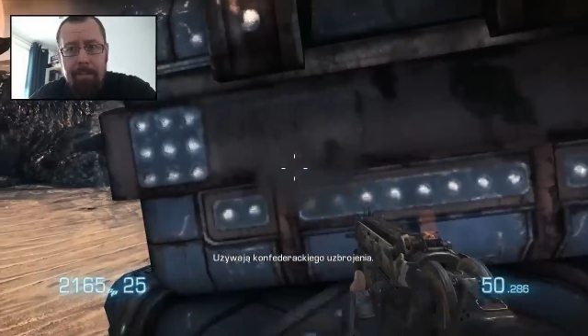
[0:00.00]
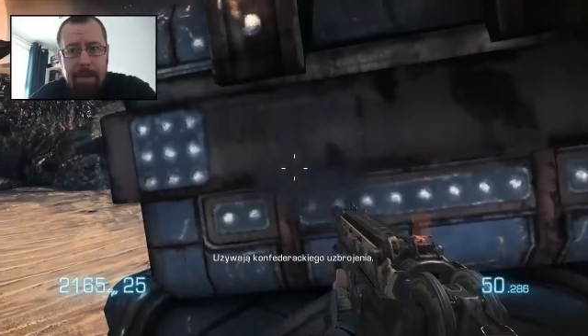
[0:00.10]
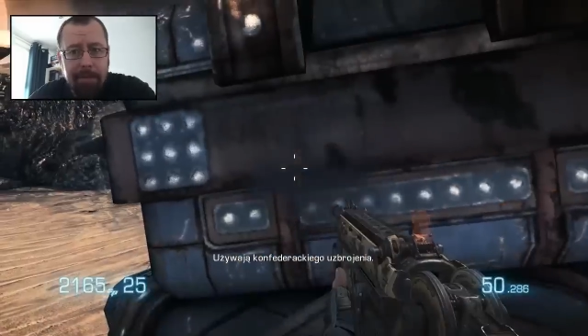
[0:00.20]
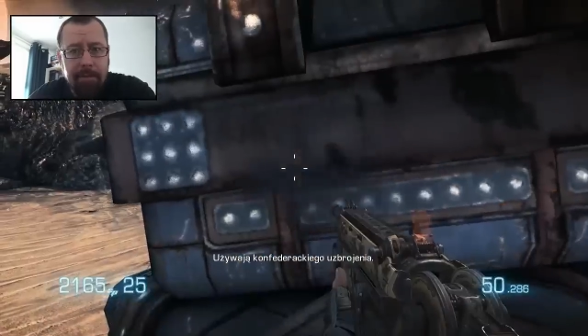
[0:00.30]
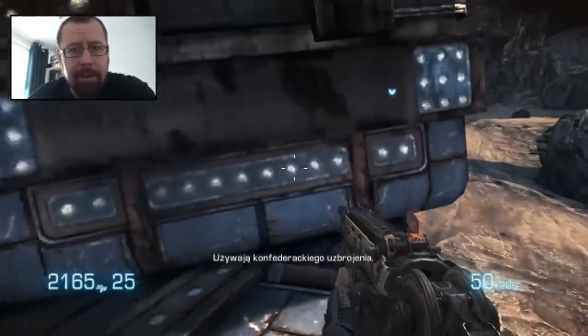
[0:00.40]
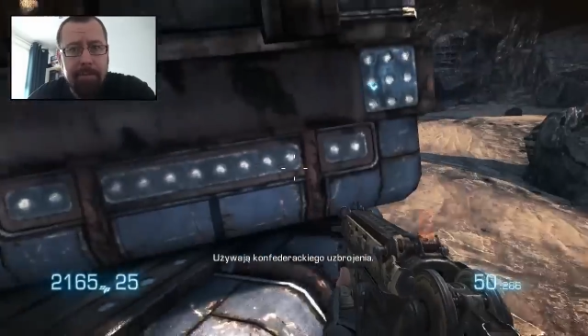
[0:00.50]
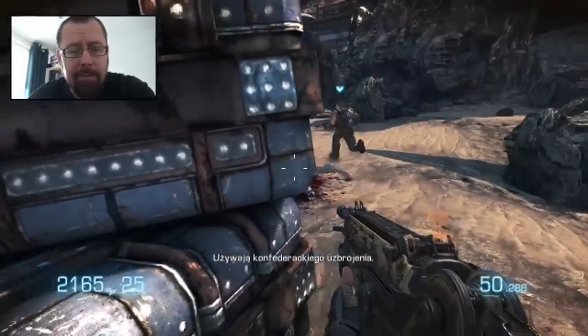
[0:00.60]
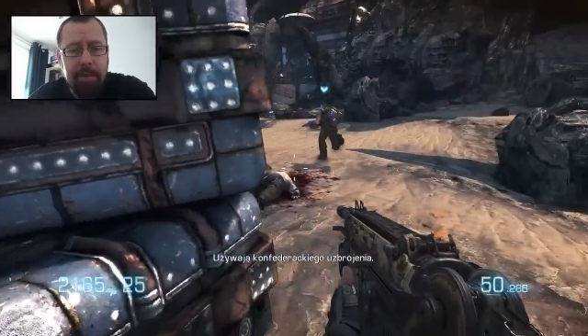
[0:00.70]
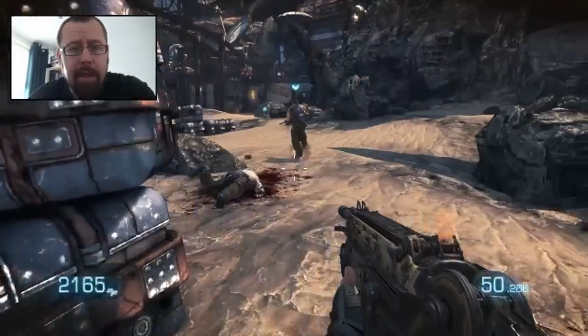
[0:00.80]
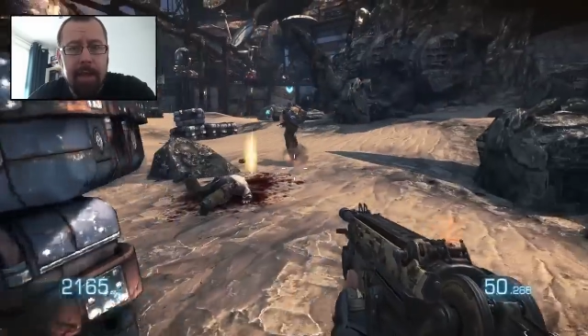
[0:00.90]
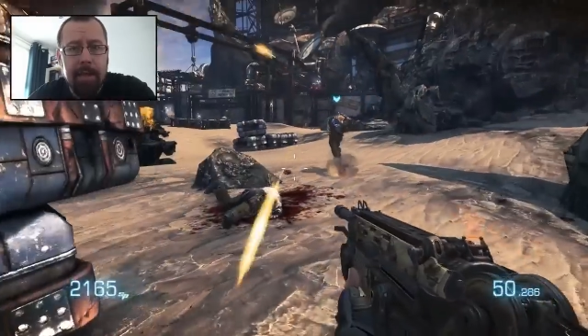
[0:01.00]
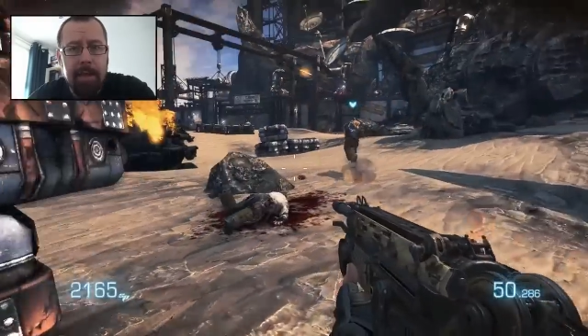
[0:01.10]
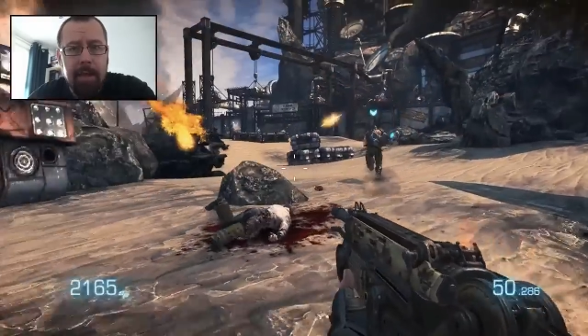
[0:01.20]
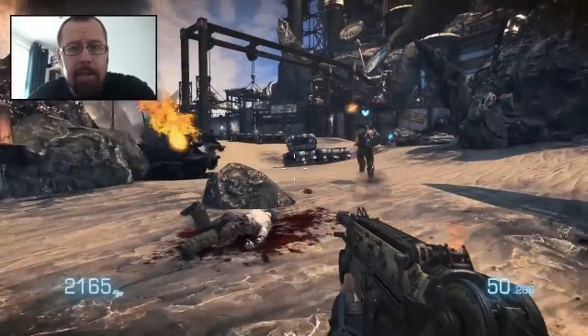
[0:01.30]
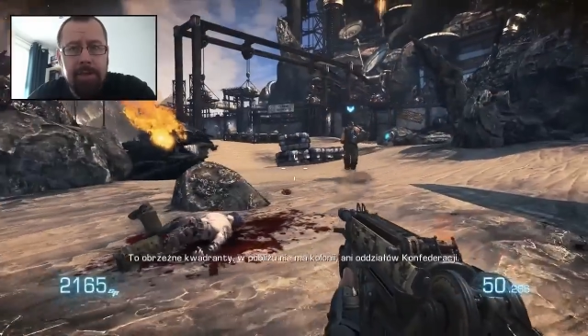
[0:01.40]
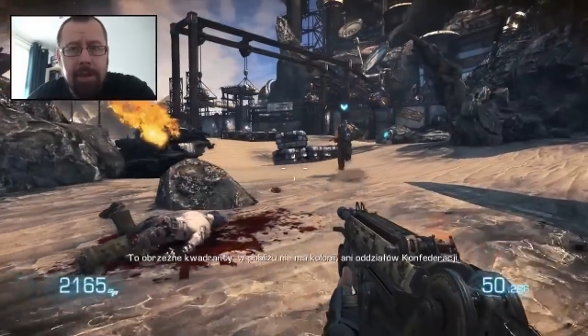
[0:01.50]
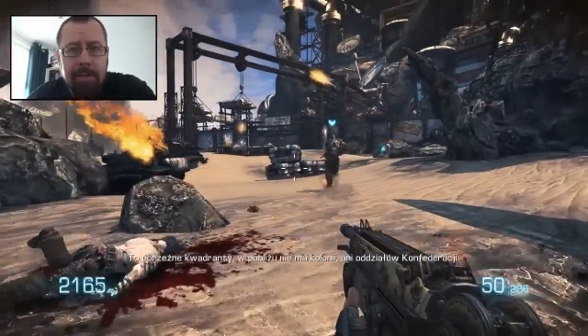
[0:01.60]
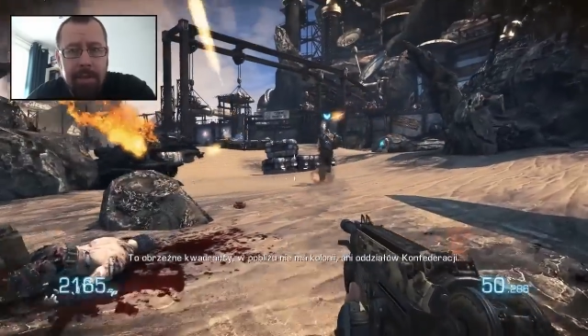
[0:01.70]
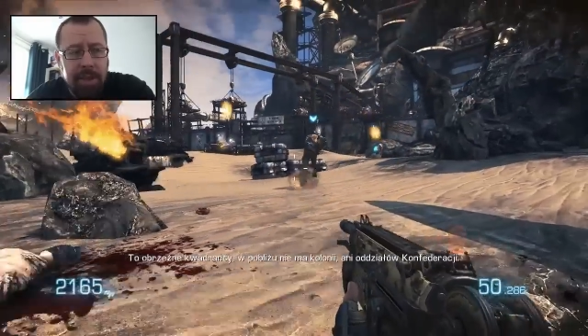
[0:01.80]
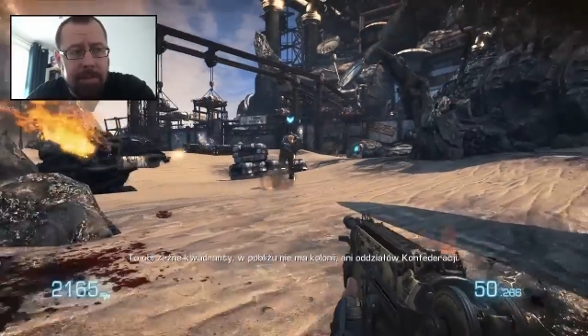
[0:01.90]
pierwsze brzmi tak. Czy
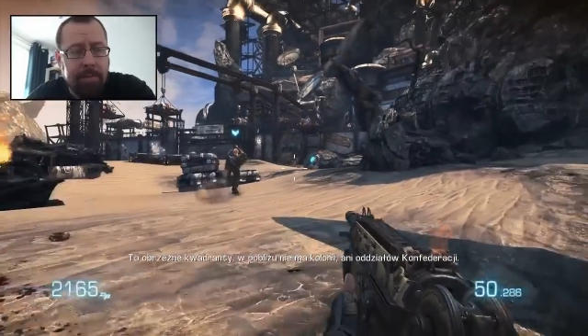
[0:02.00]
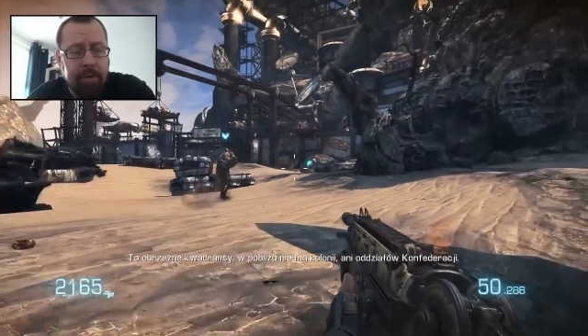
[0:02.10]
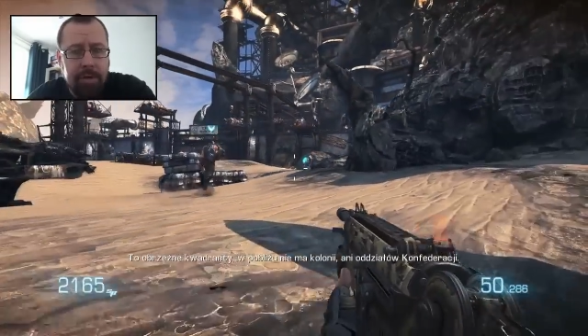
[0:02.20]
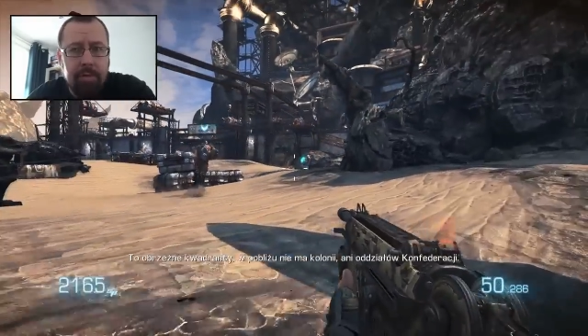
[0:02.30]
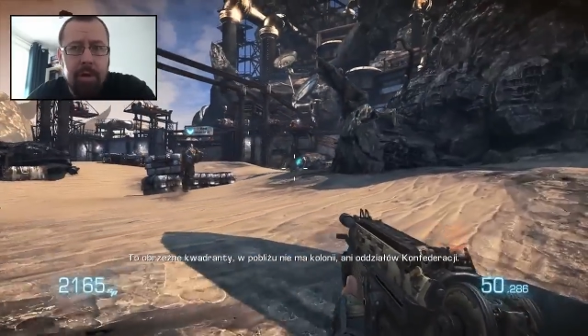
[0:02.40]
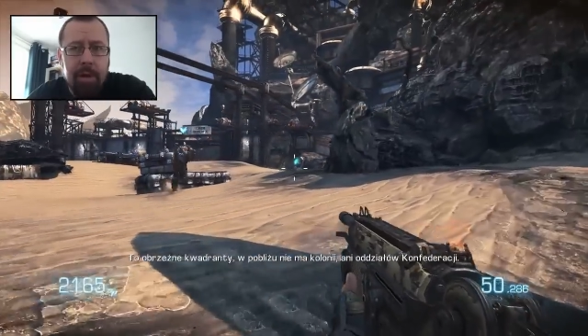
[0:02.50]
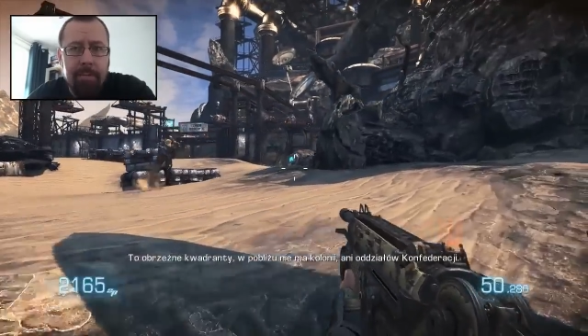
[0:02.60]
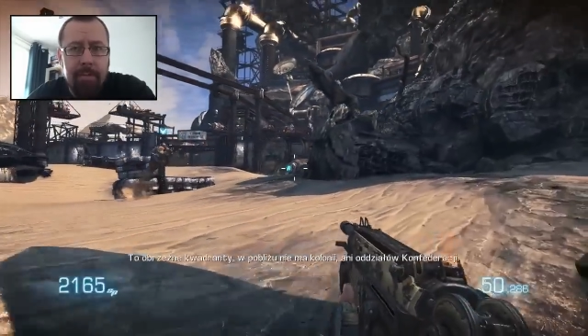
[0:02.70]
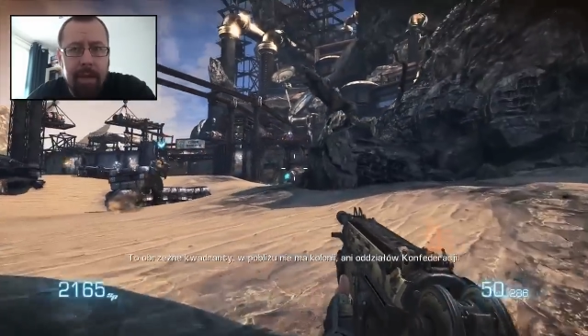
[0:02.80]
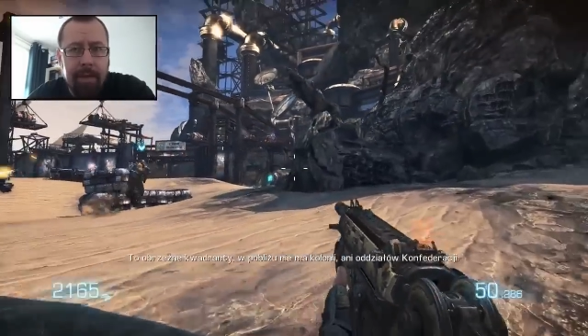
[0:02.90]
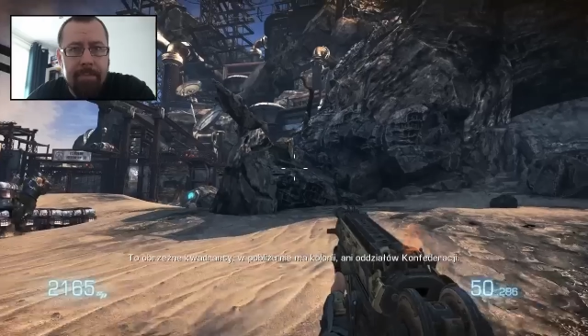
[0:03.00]
chcecie, żebym rzucił okiem na